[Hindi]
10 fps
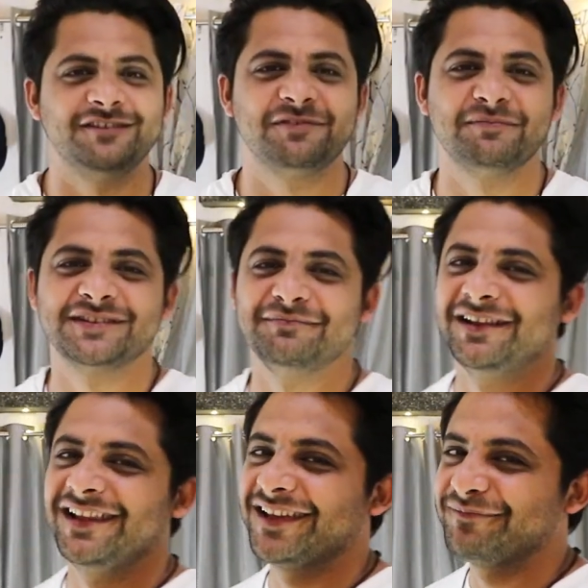इन्फॉर्मेशन
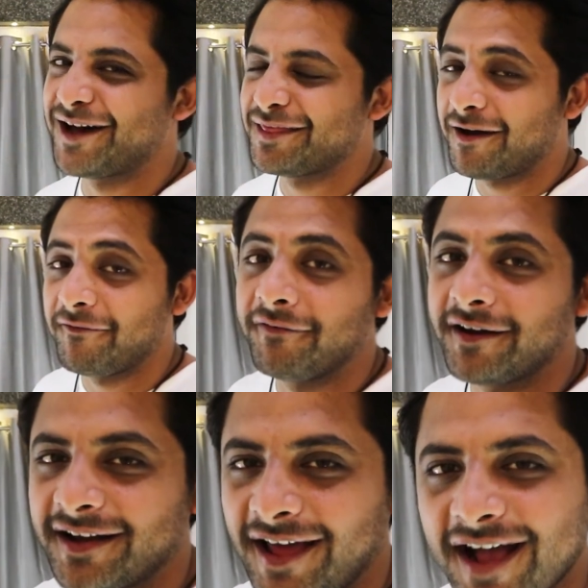मिलने के बाद आप
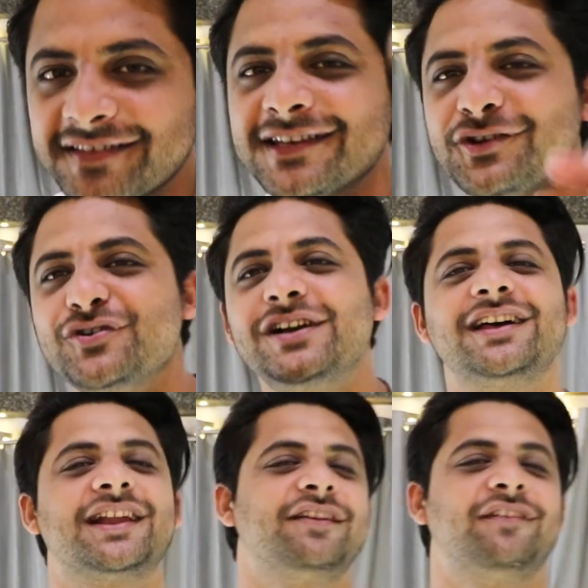फटाक से गूगल
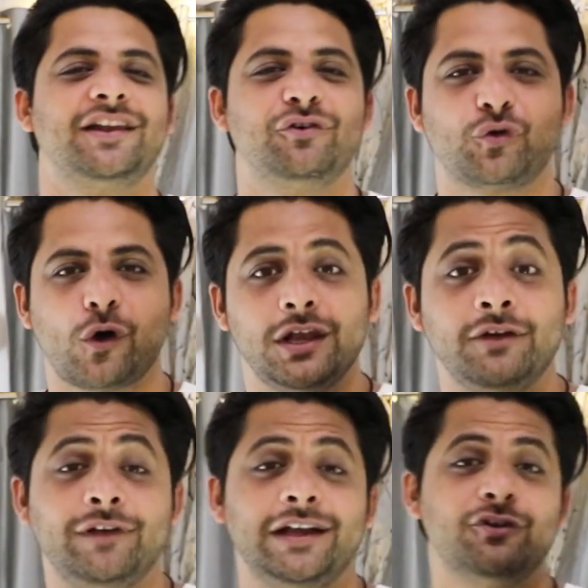करने वाले हो रॉयल
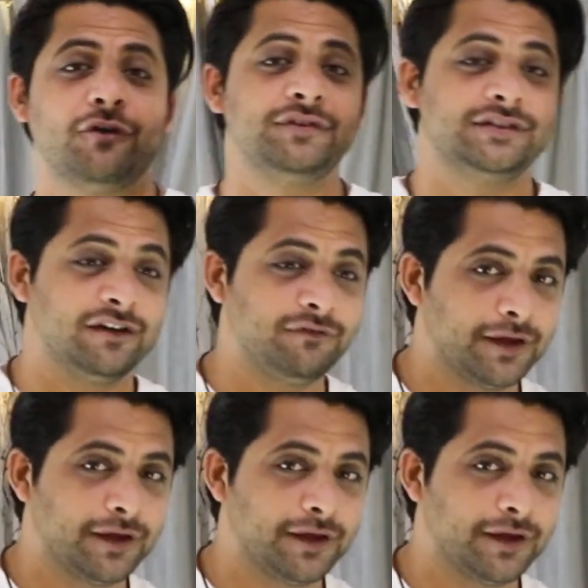एनफील्ड की ऑफिशियल